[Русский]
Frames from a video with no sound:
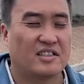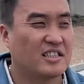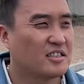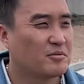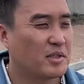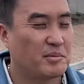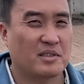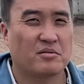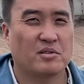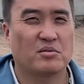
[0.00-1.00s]
В данный
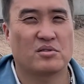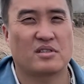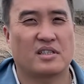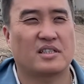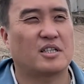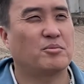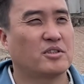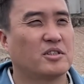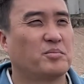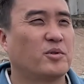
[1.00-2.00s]
момент ведутся
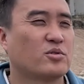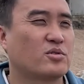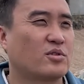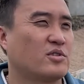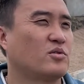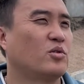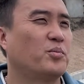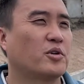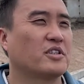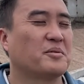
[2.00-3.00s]
работы по устройству
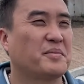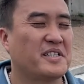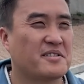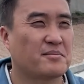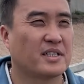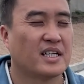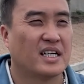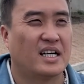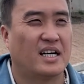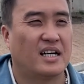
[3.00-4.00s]
упорной призмы
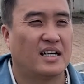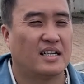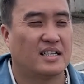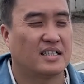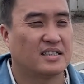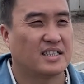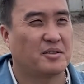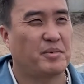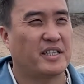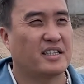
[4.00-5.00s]
а, на
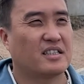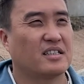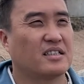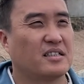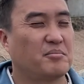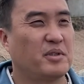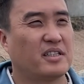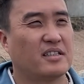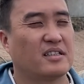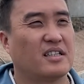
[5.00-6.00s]
пикетах
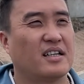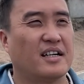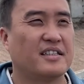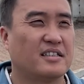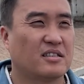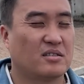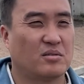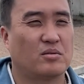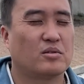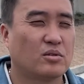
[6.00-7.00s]
пикет 1
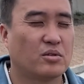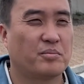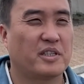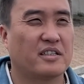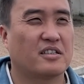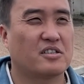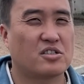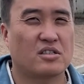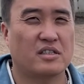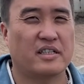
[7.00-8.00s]
до пикета
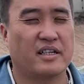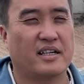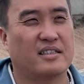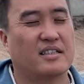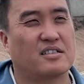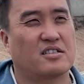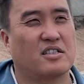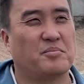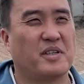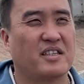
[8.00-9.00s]
4, а также
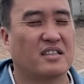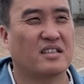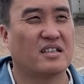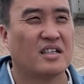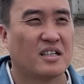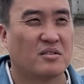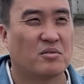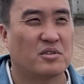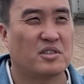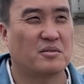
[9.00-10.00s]
от пикета
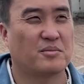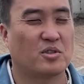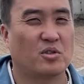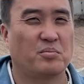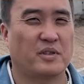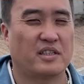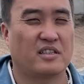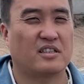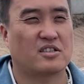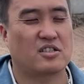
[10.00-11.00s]
8 до
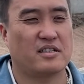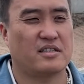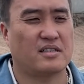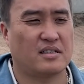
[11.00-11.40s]
пикета 6.